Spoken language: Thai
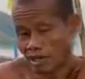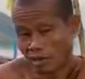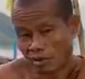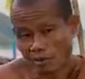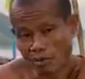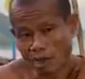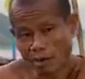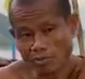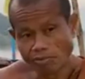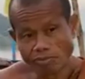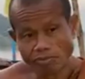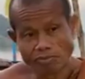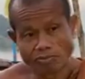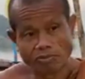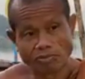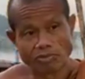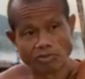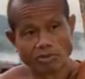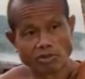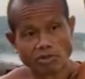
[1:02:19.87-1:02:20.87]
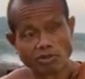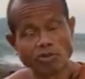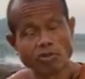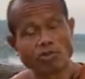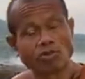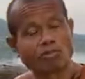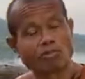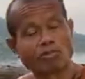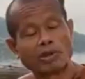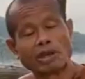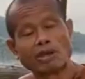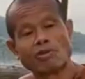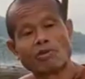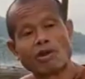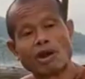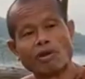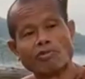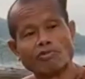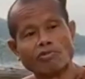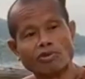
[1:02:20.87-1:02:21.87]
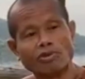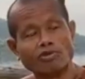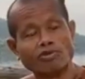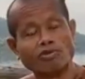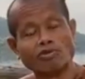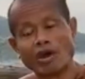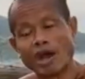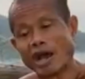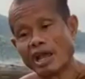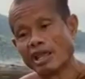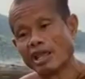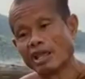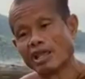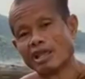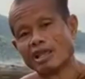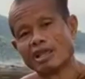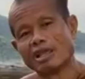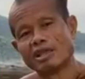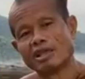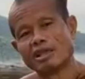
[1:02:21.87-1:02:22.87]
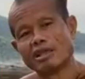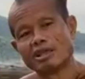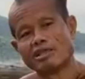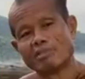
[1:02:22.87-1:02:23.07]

มันเป็นความทุกข์เป็นความวุ่นวาย